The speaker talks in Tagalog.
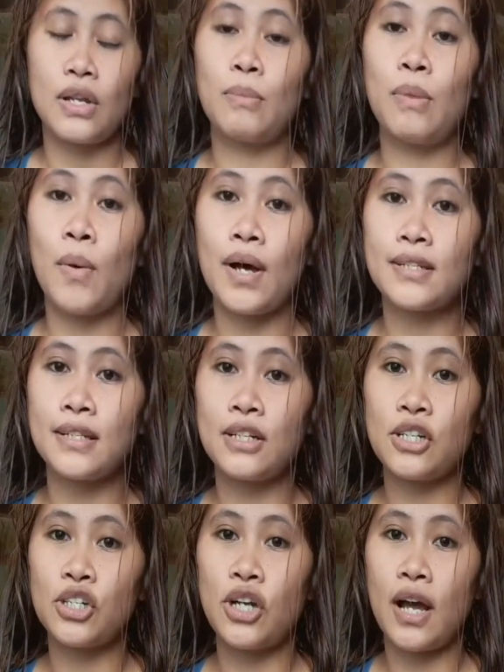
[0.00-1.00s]
nabawasan
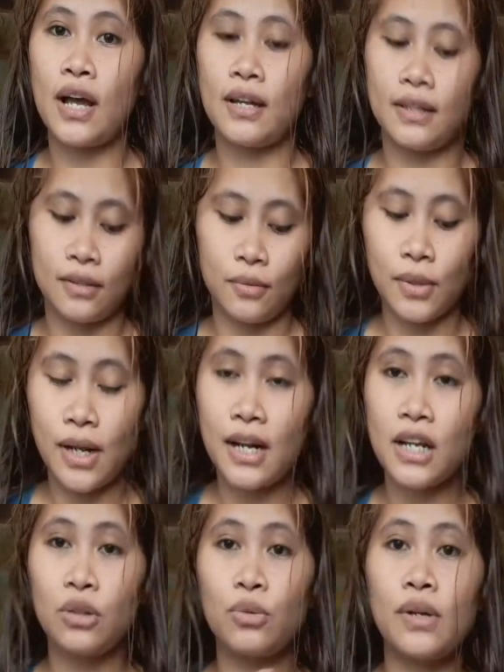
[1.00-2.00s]
na siya. Wala
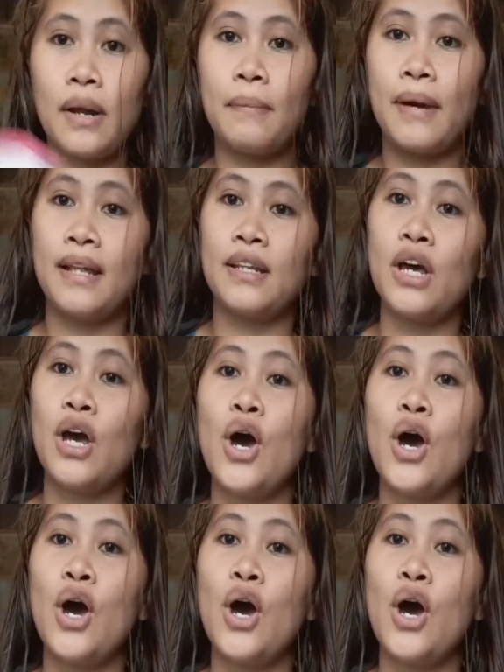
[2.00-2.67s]
na itong laman.